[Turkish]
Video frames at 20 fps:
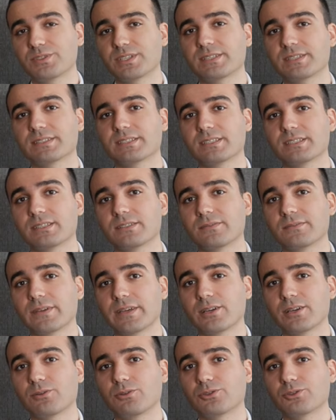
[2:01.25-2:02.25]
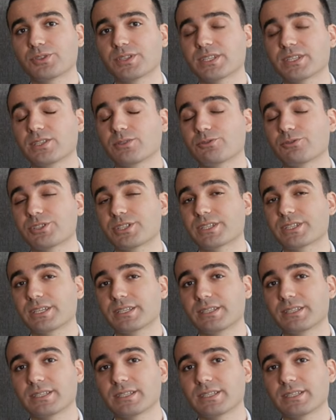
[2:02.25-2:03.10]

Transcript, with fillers: etki ve oradaki Ocak ayındaki